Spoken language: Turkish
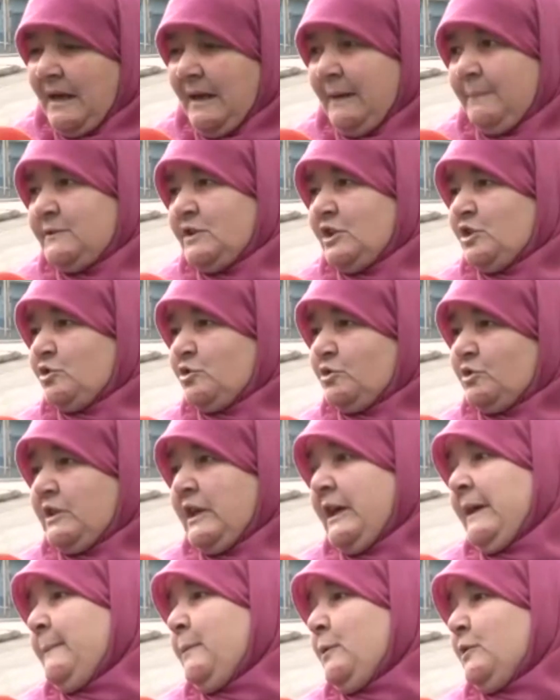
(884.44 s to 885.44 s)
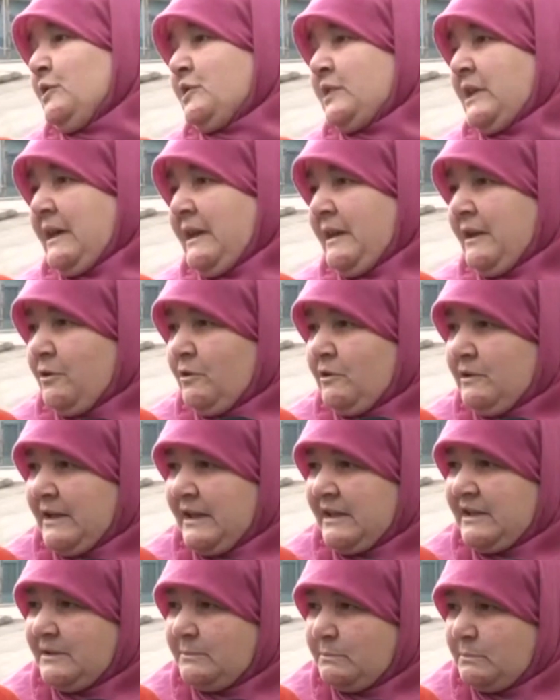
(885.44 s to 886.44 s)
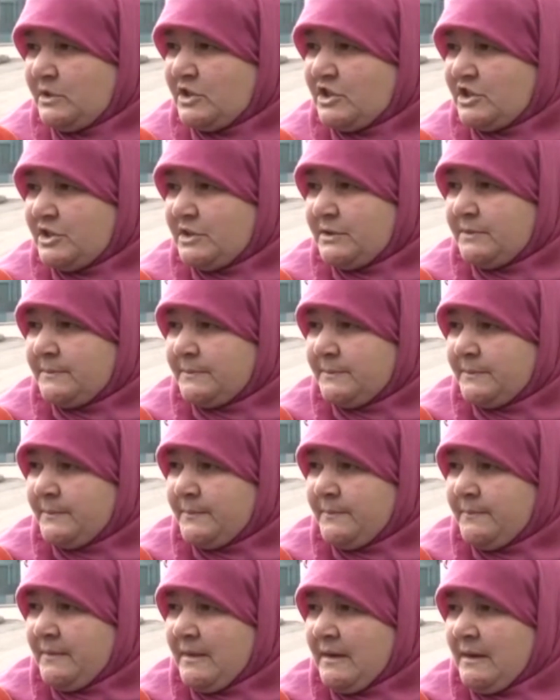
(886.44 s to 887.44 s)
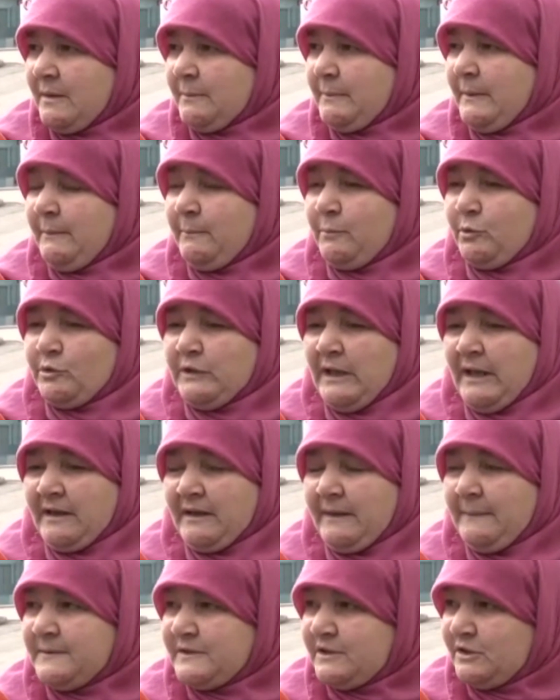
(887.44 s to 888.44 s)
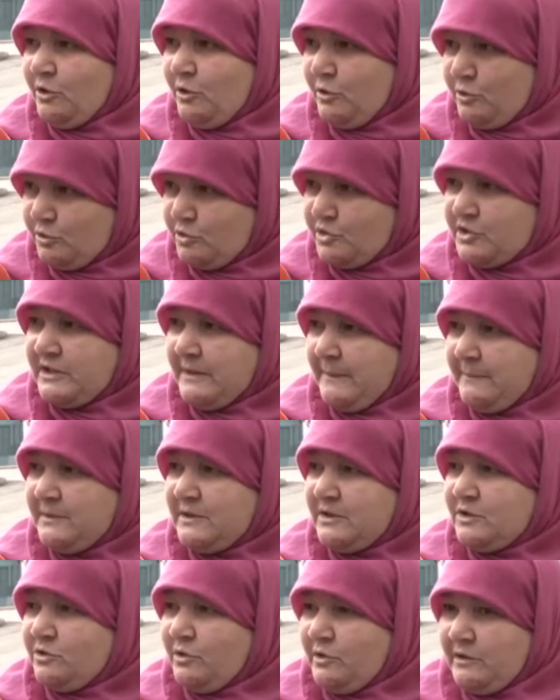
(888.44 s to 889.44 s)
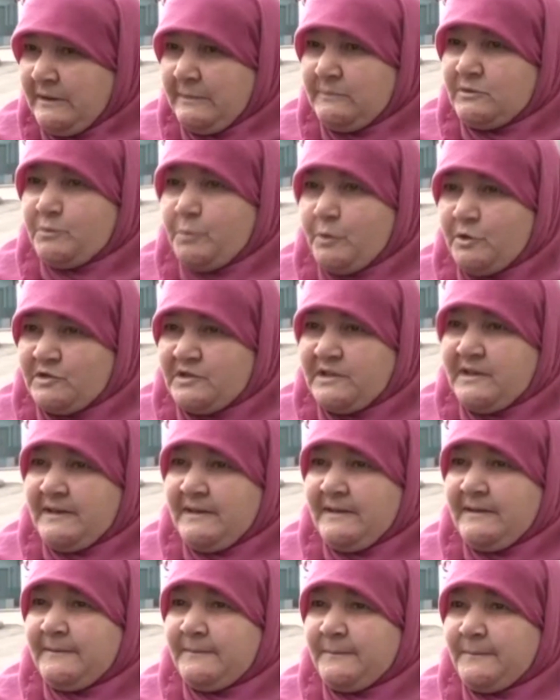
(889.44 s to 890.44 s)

Amca şurada polis karakoluna gitmiş. Ben bunların hepsini öldüreceğim diye söylemiş polislere.